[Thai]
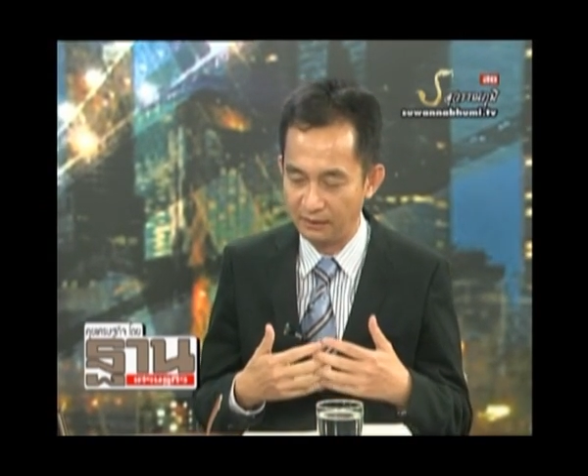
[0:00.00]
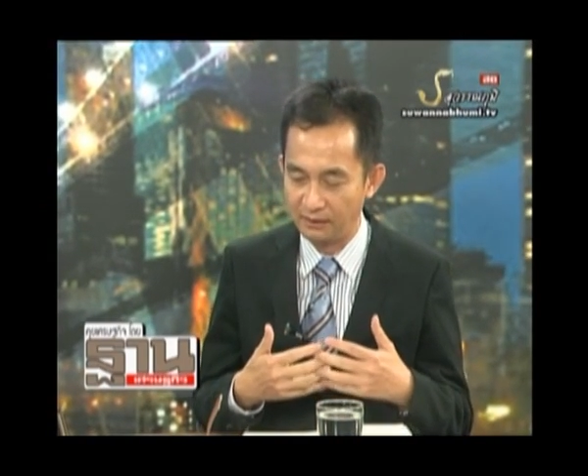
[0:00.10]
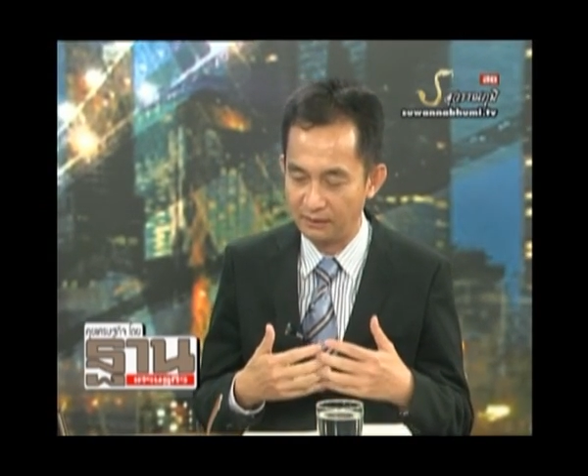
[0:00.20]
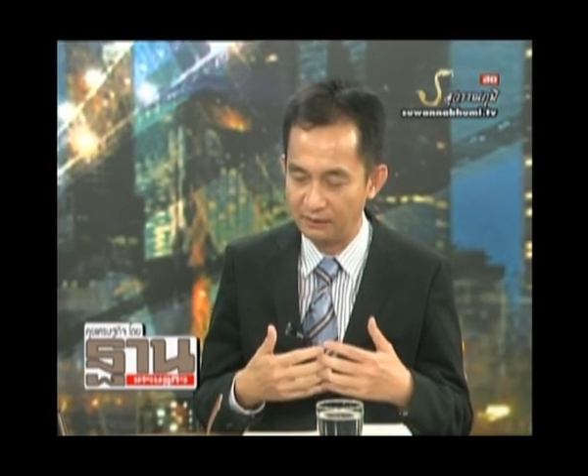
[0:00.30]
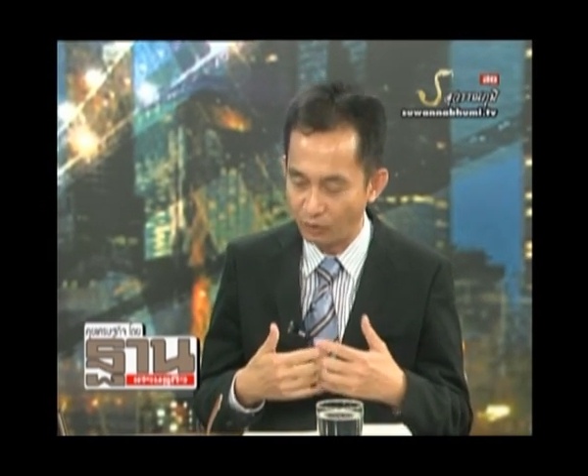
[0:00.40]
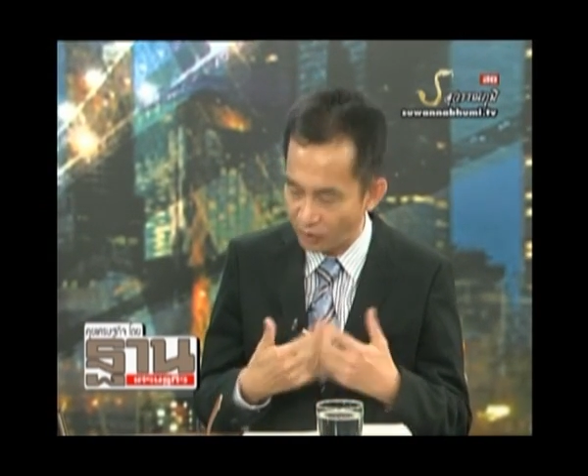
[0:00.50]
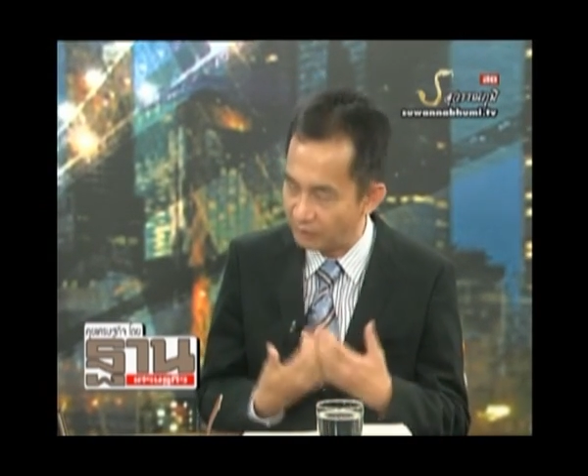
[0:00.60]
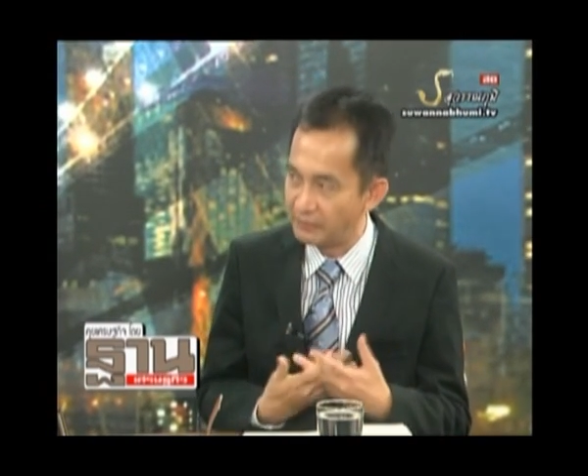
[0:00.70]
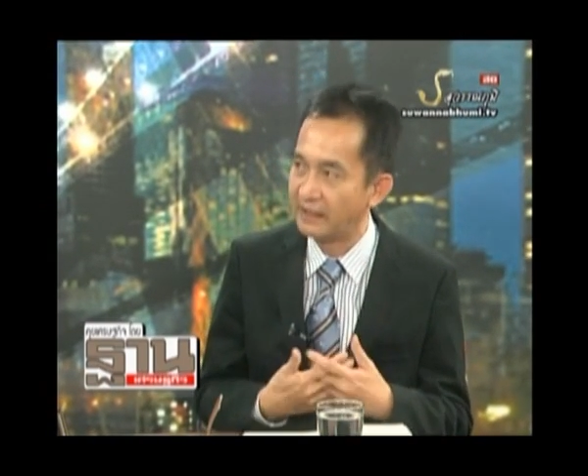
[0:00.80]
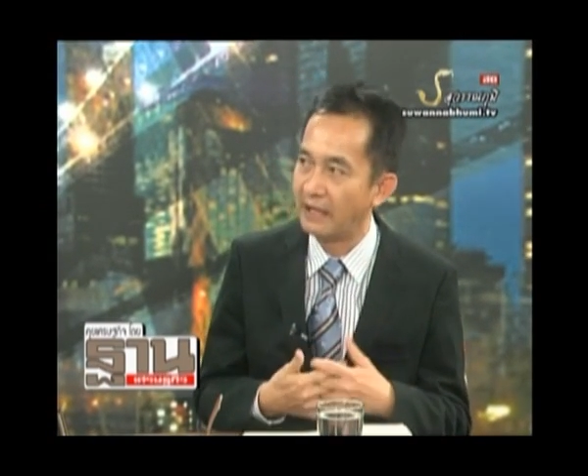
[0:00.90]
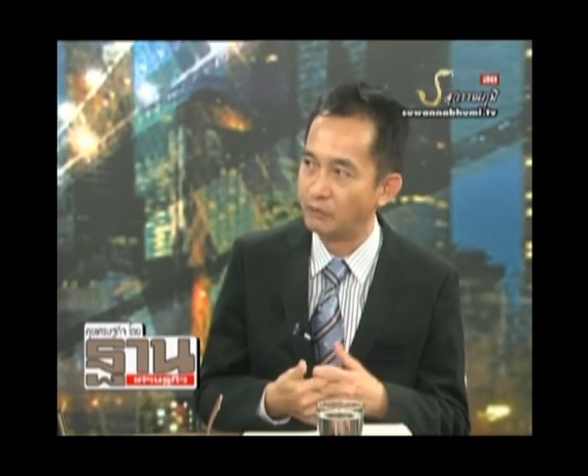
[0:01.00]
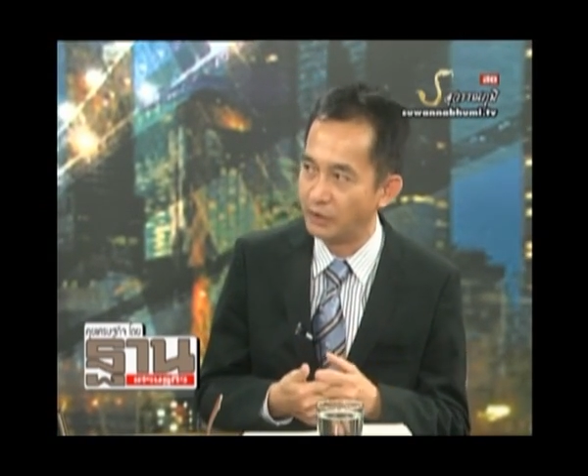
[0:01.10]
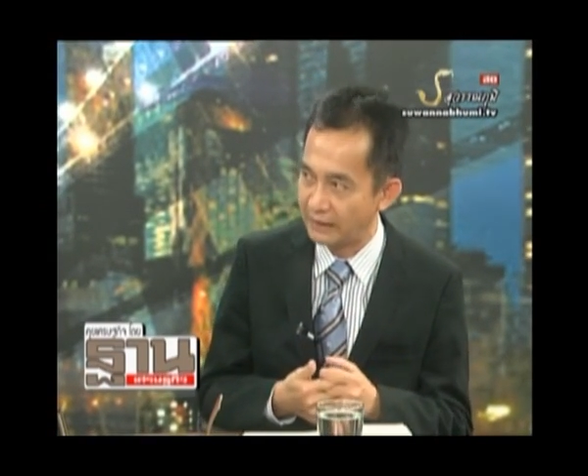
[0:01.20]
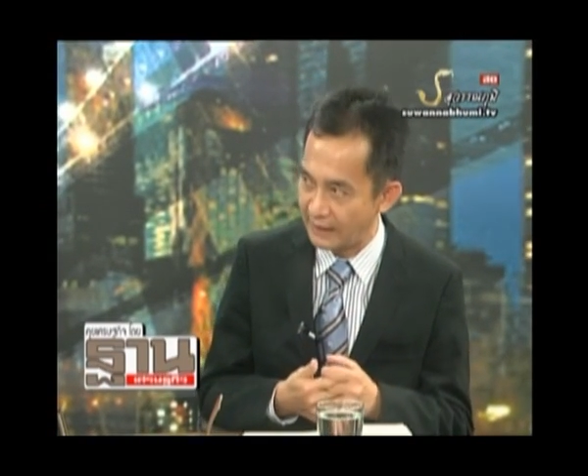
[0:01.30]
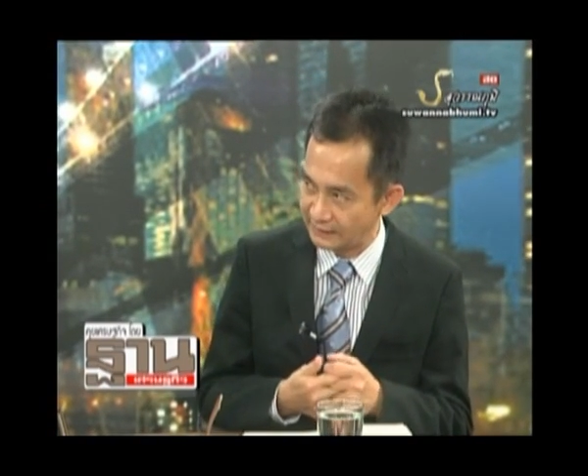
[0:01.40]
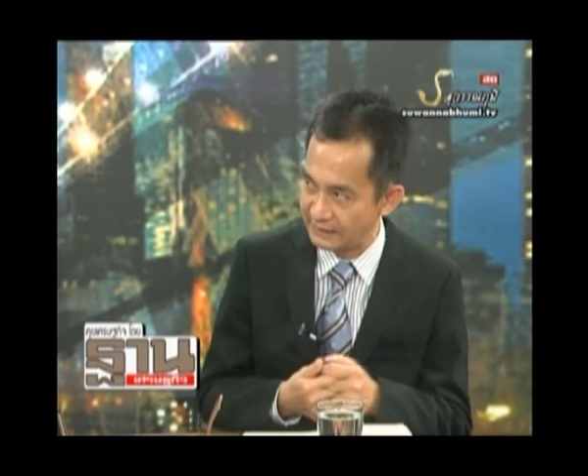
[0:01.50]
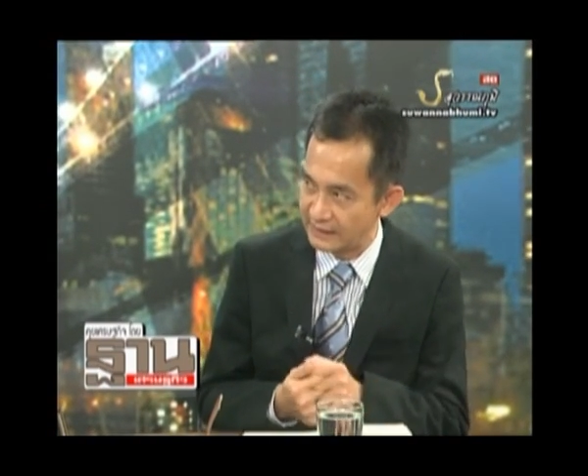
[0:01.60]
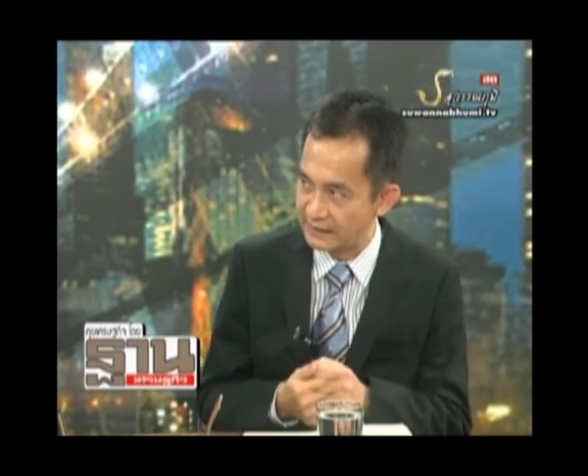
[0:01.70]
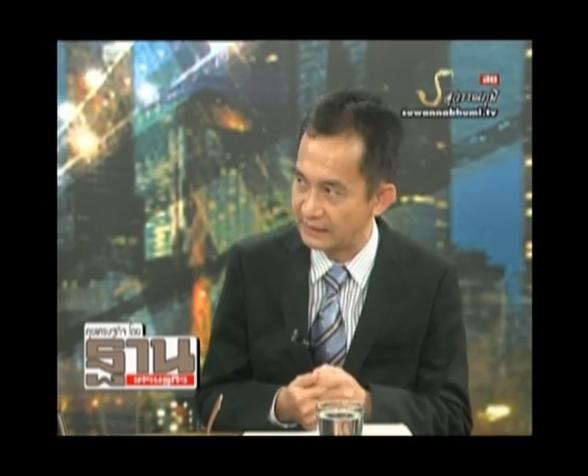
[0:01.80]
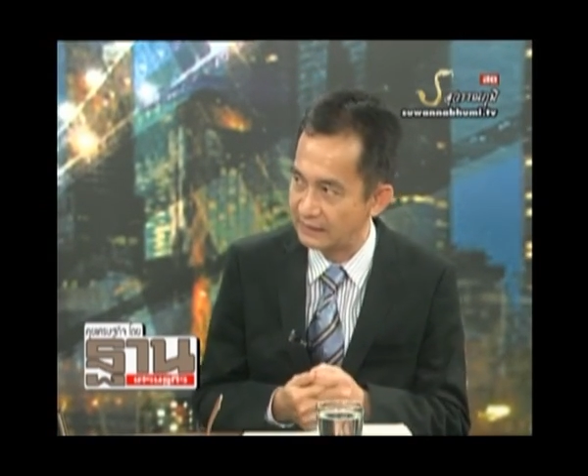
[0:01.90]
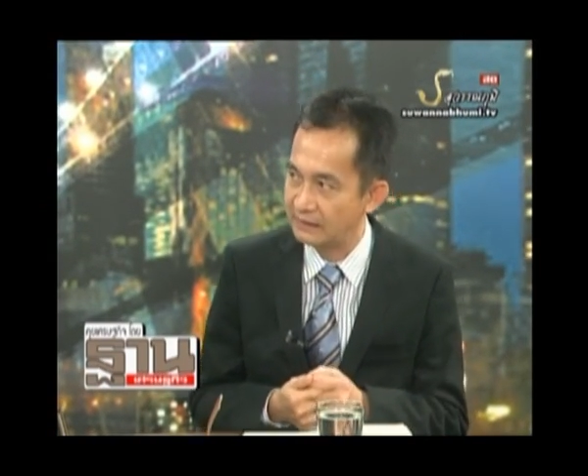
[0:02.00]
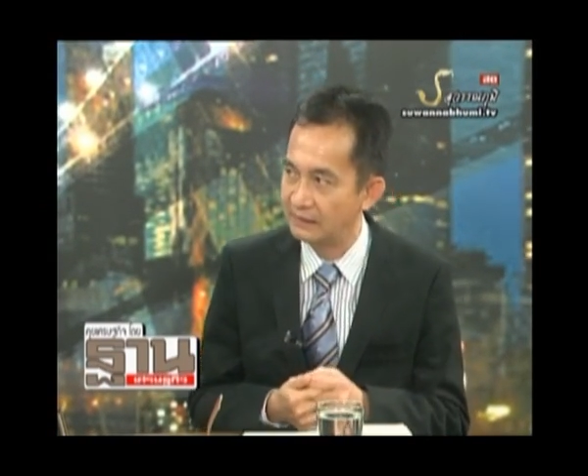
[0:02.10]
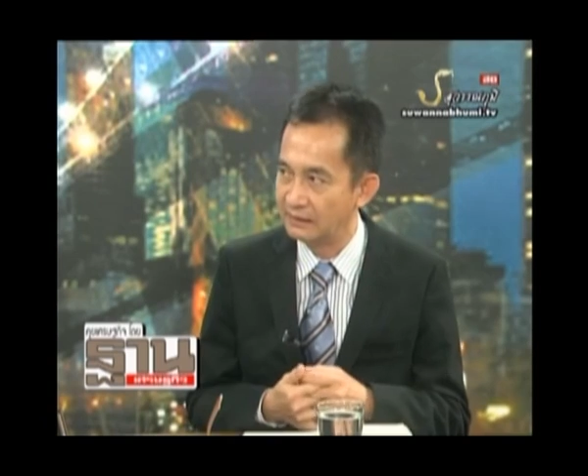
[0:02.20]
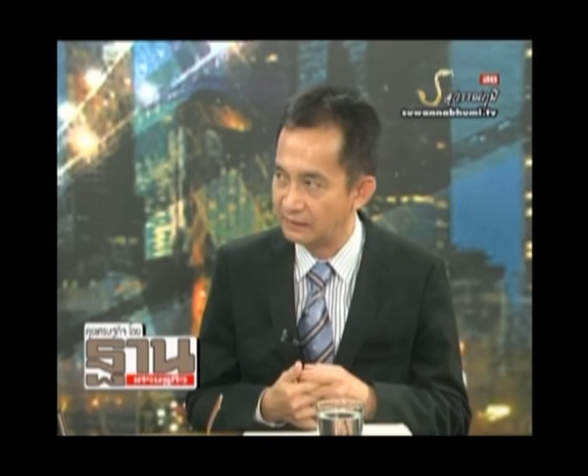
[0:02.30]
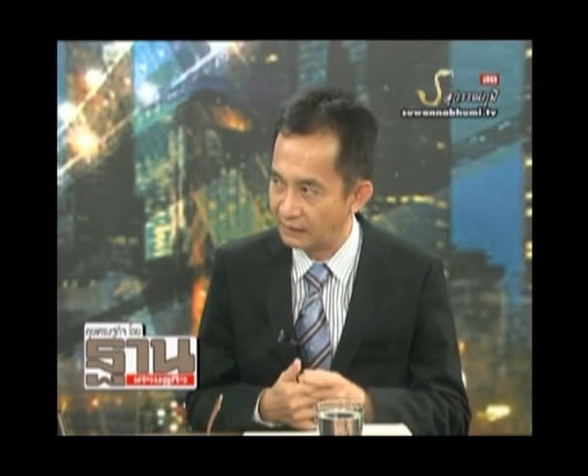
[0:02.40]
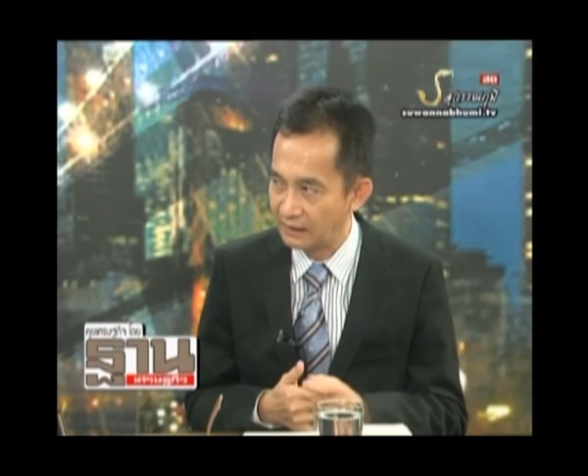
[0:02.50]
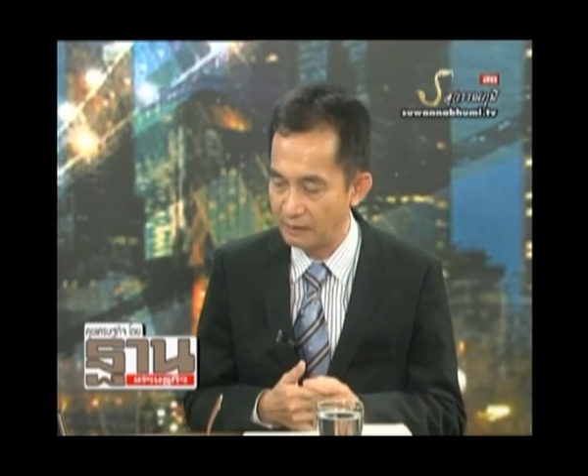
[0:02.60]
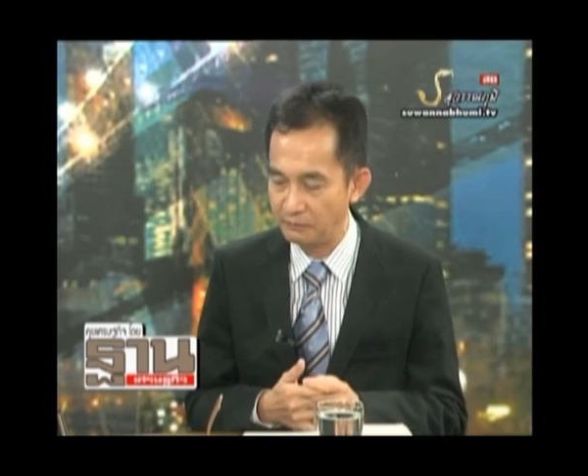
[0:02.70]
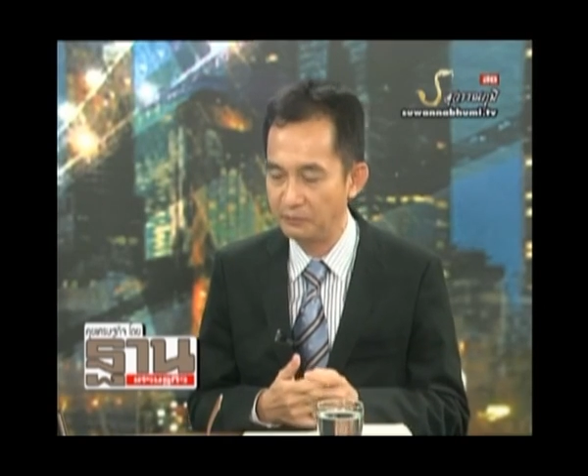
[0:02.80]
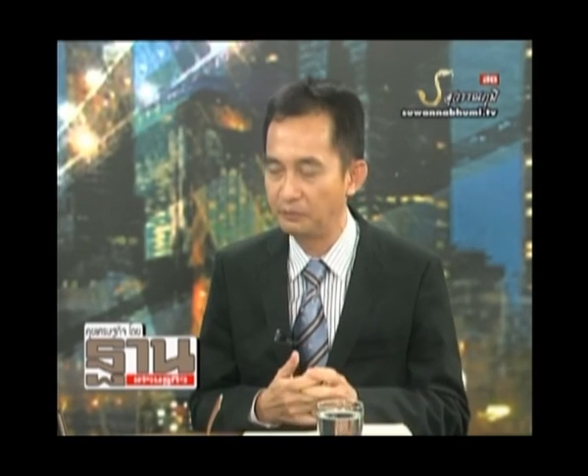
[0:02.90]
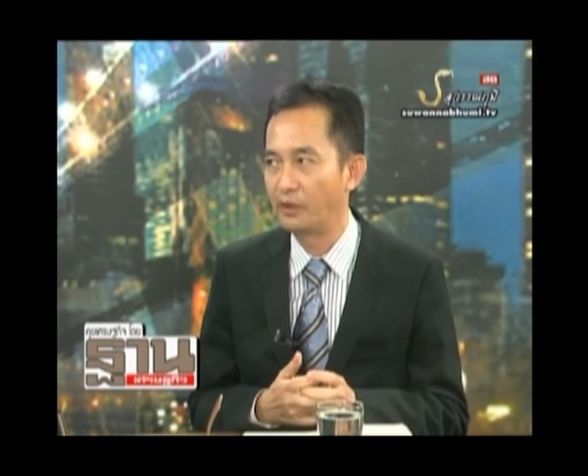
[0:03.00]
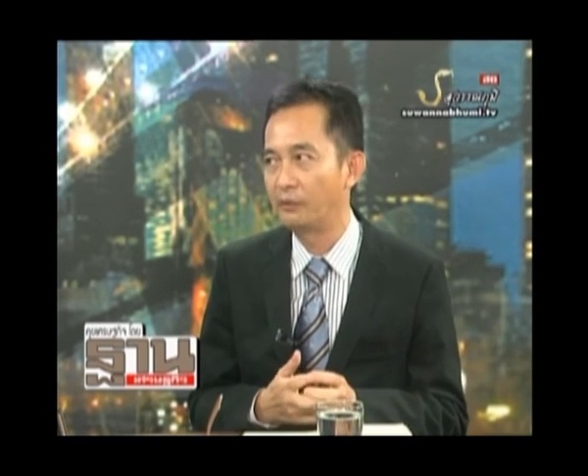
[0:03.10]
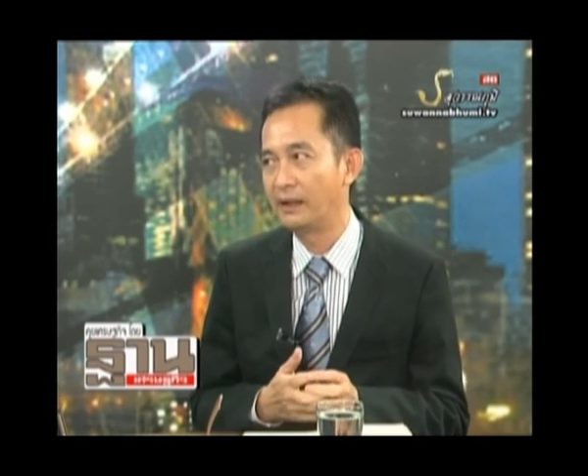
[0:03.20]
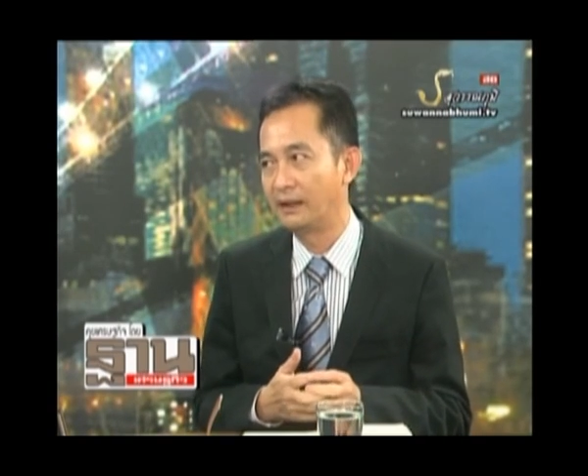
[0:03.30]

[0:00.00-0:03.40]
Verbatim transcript: เราก็มีการบริการที่ดีนะครับเพราะว่า